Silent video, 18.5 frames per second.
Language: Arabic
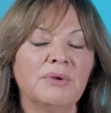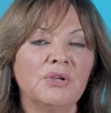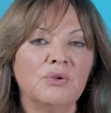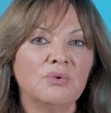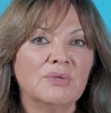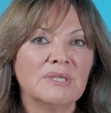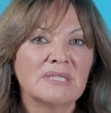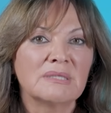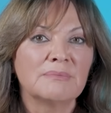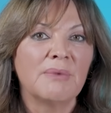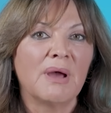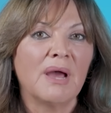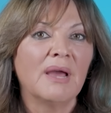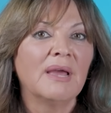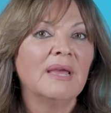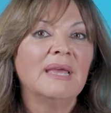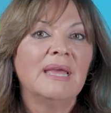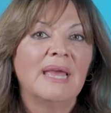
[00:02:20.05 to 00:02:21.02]
أنه يسمع
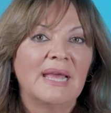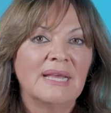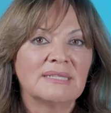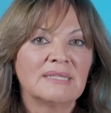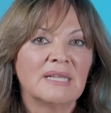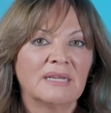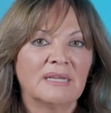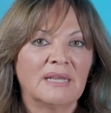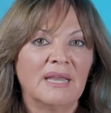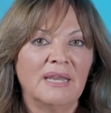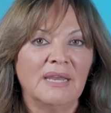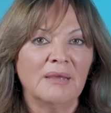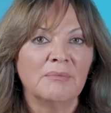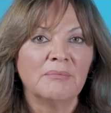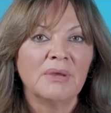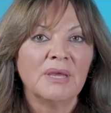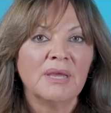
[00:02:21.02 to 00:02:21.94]
هذا الكلام